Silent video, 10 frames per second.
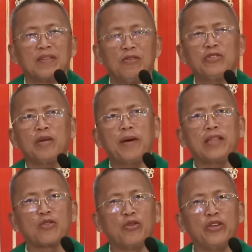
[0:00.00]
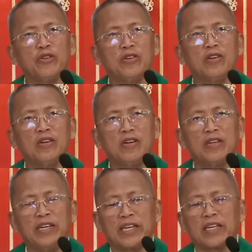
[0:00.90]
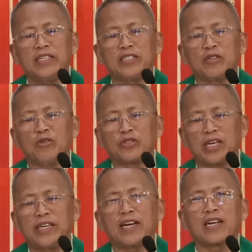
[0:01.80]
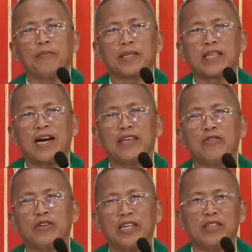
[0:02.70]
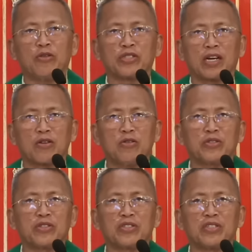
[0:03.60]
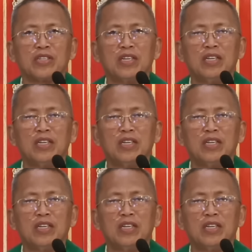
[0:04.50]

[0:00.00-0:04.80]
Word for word: Unsa may tuyo ni Kristo sa iyang kamatayon dito sa cross?